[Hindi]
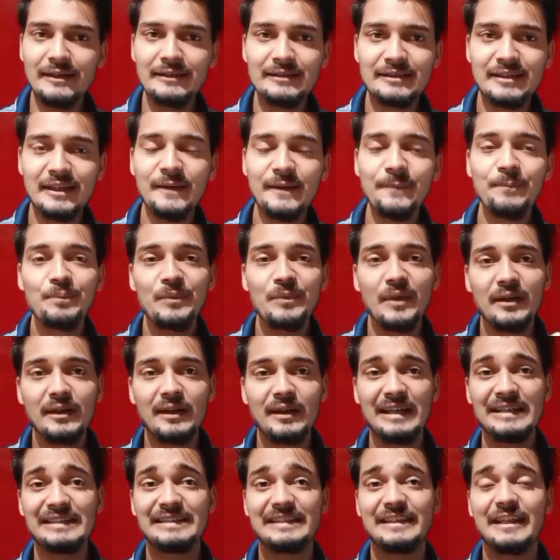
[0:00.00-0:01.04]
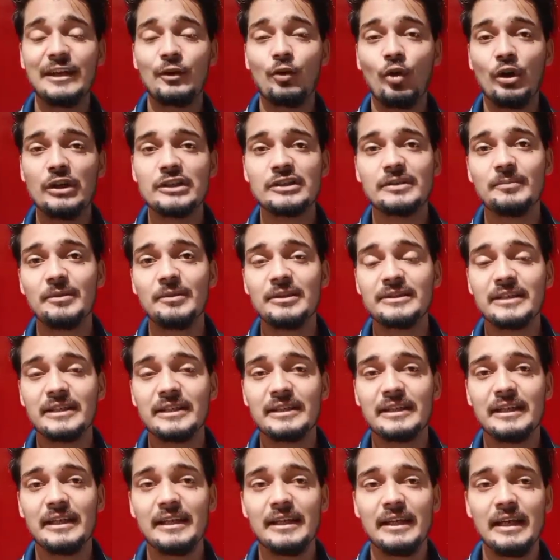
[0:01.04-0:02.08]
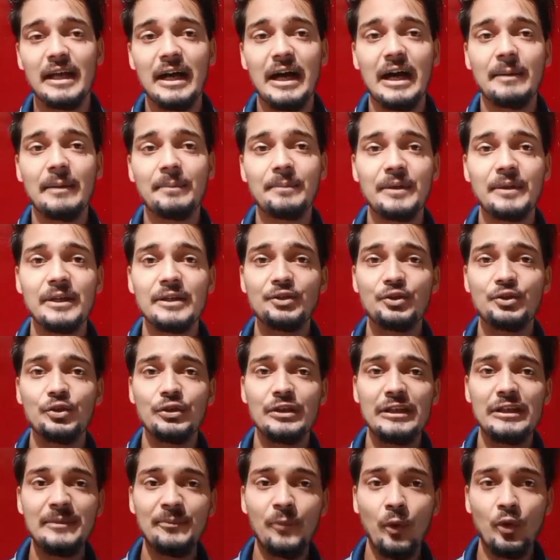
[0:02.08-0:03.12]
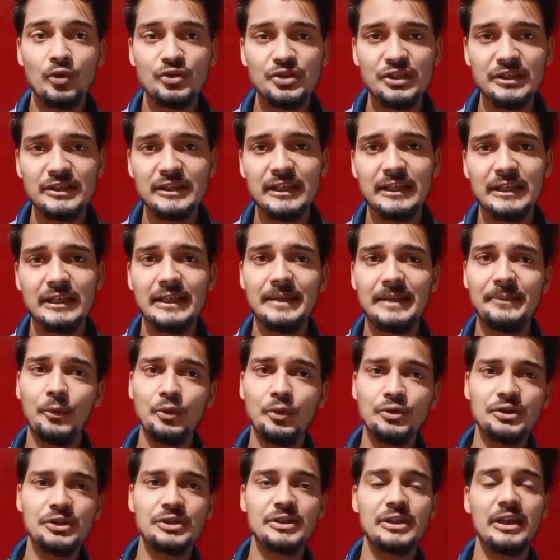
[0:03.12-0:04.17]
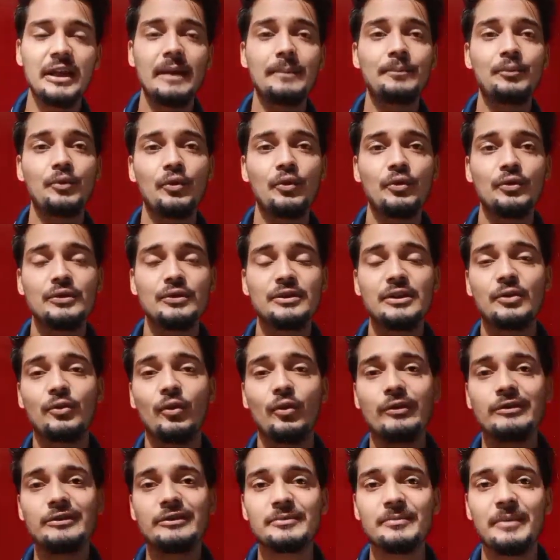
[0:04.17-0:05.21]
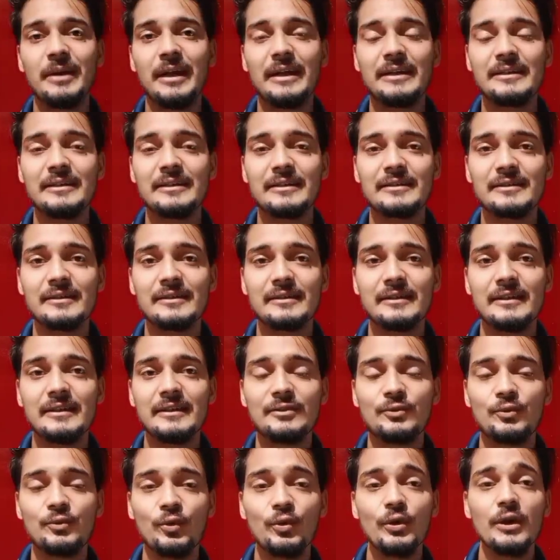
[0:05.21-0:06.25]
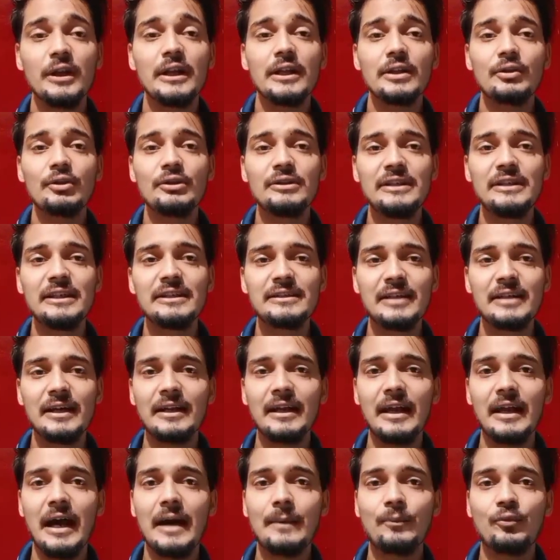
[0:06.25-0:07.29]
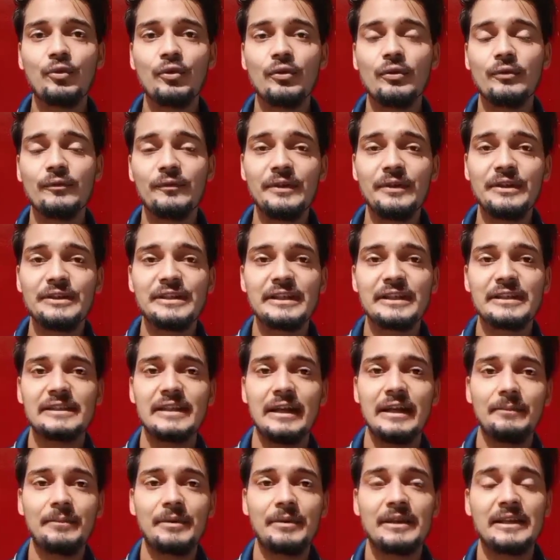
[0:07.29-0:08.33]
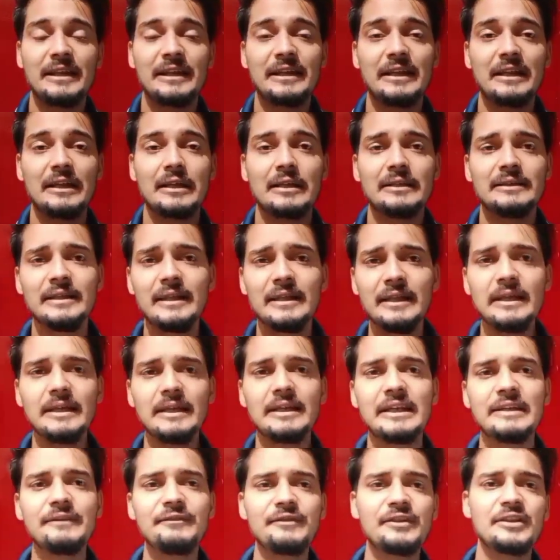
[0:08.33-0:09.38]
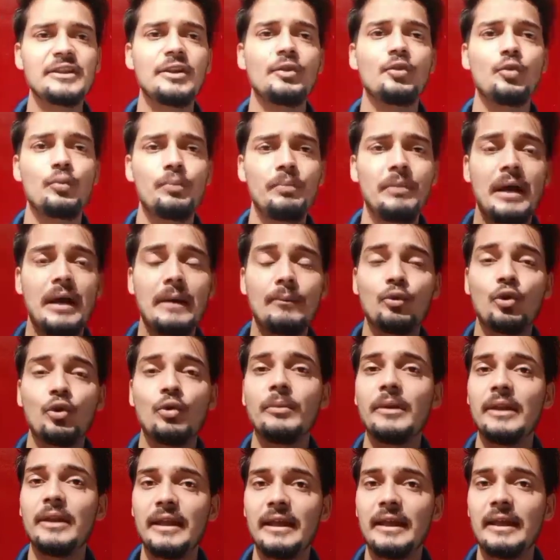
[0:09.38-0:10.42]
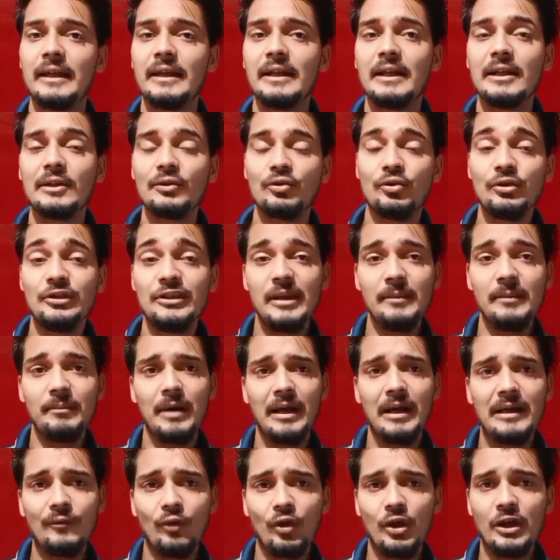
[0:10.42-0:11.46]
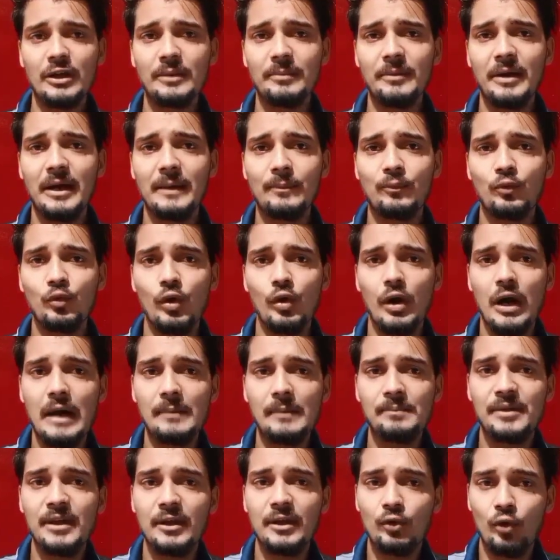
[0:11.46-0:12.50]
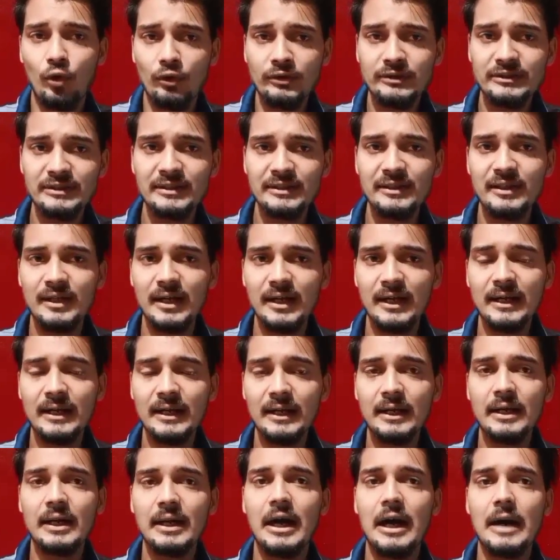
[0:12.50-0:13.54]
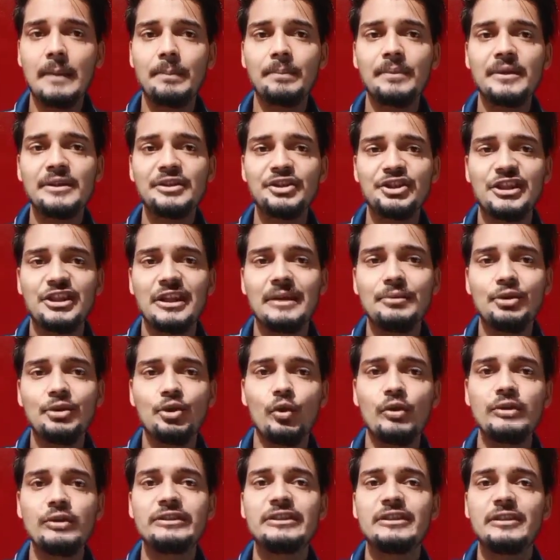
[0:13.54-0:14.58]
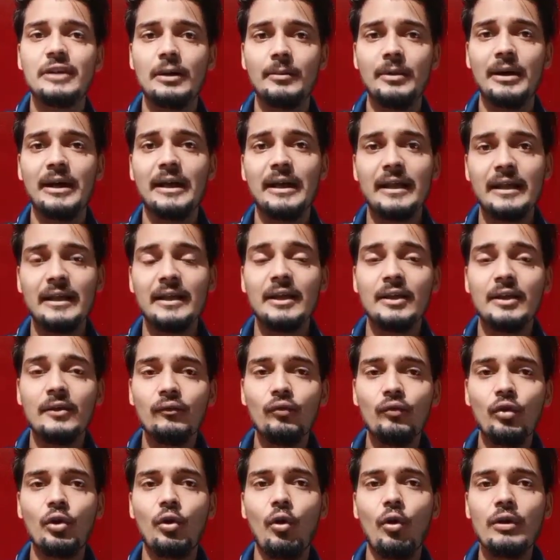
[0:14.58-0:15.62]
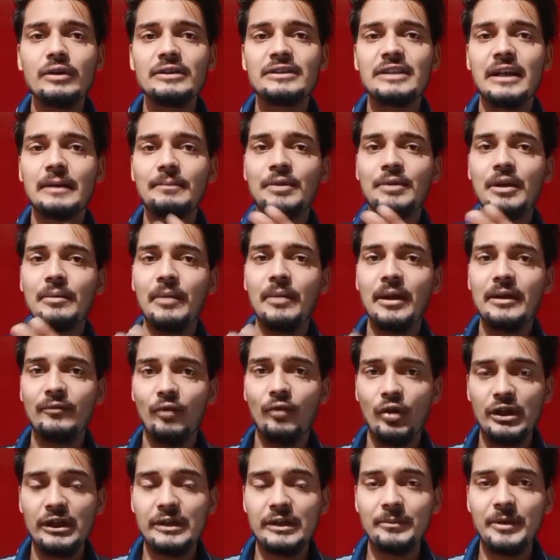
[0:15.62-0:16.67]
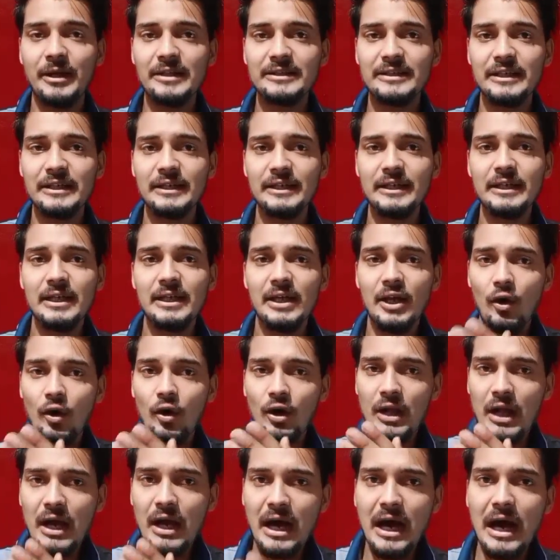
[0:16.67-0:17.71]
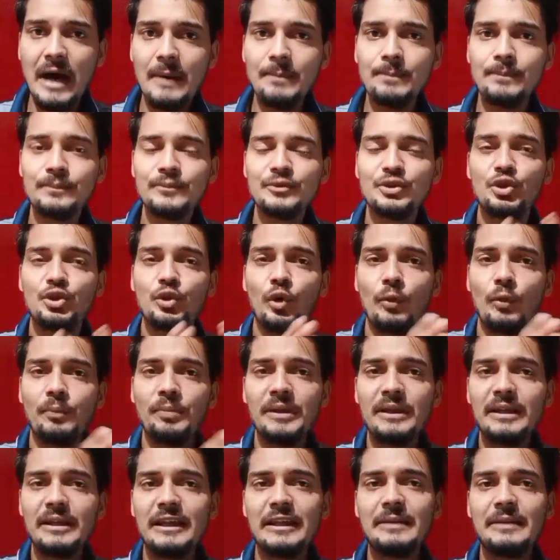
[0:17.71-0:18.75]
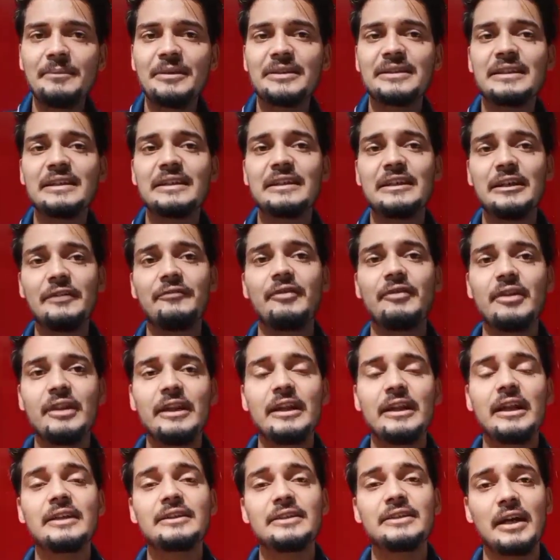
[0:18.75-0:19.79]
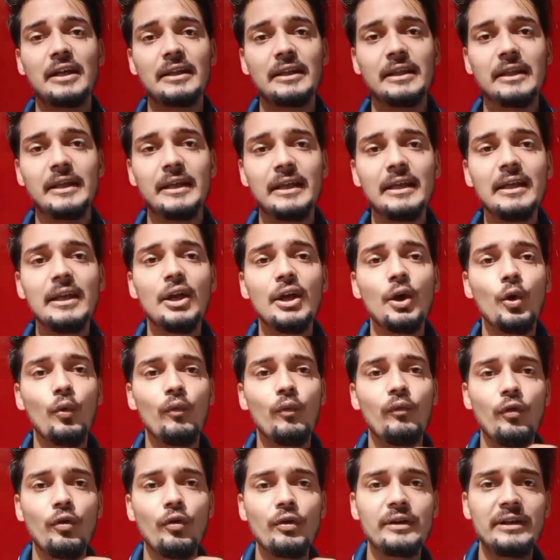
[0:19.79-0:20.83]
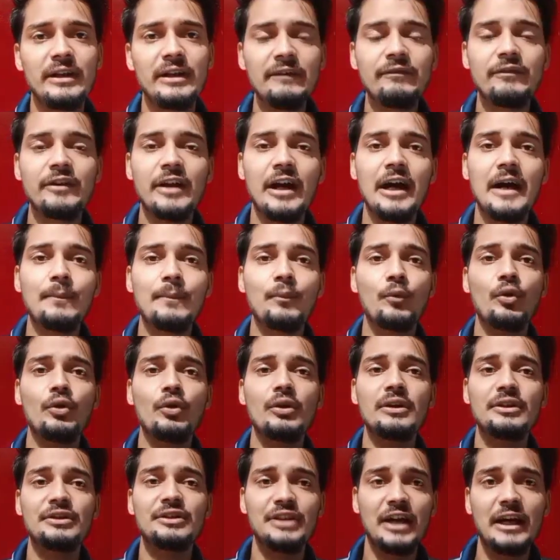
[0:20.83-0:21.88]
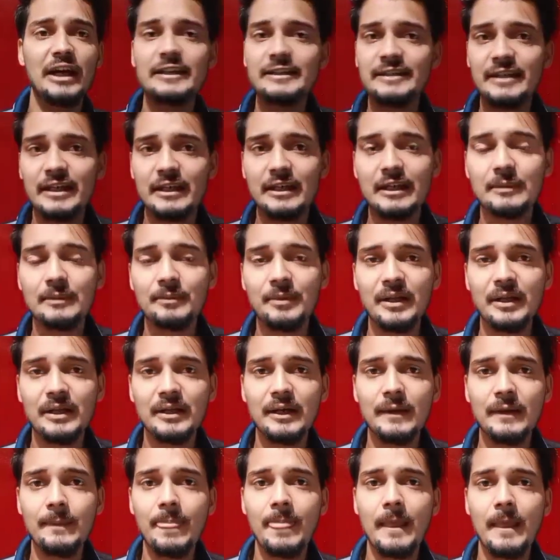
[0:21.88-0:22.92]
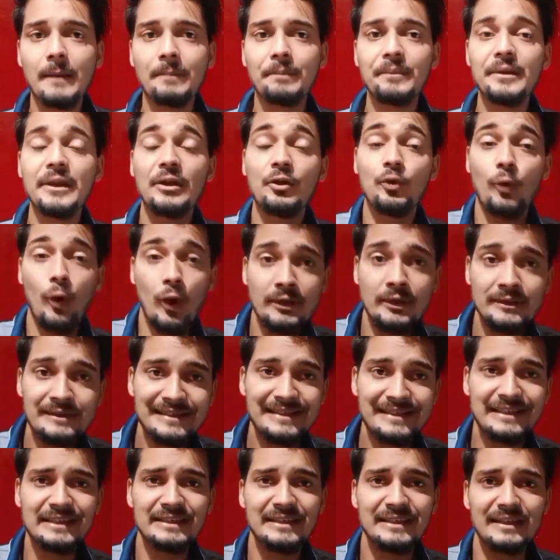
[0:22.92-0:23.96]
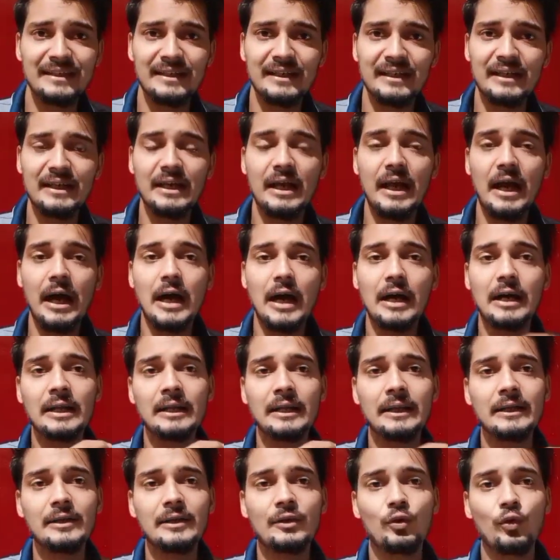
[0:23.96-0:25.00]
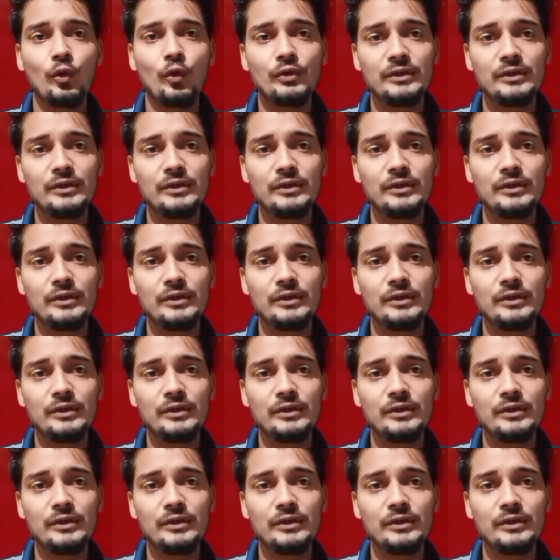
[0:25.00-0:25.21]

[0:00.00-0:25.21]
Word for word: रिंग्स हैं रिंग्स के कॉइन्स मिल सकते हैं आपके जो इमोजीज हैं इमोजीज के आपको ये कॉइन्स में ऐड कर सकते हैं इनको तो ये सारे आपको फीचर्स यहाँ पर देखने के ये एक गिफ्ट के रूप में आपको मिले हैं तो ये माई वॉलेट में आपको आपके कॉइन्स दिखाएगा आपने जितने भी कॉइन्स कमाए हैं वो कॉइन्स आपके माई वॉलेट में आ जाएंगे और आप जो भी इनमें से गिफ्ट लेना चाहते हैं वो गिफ्ट आपको रिचार्ज करना पड़ेगा अपने कॉइन्स के जरिए अगर